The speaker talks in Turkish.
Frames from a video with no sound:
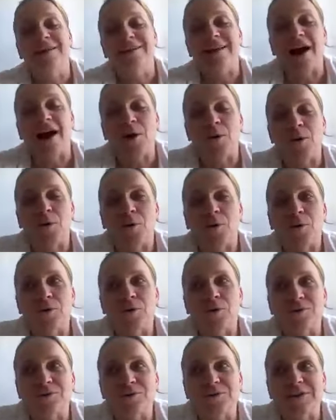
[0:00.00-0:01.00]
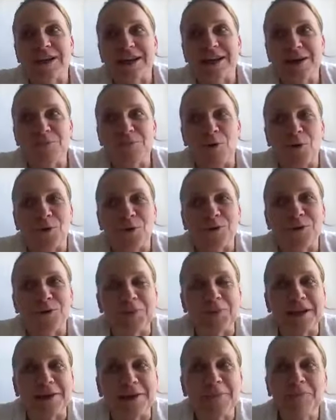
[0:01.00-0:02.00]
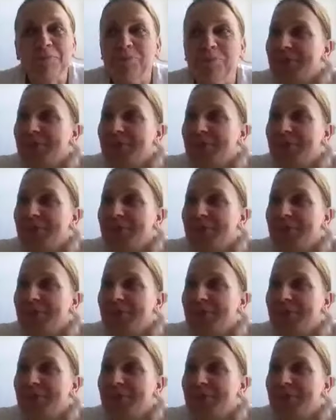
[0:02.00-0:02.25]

Yani o şeyim oldu benim.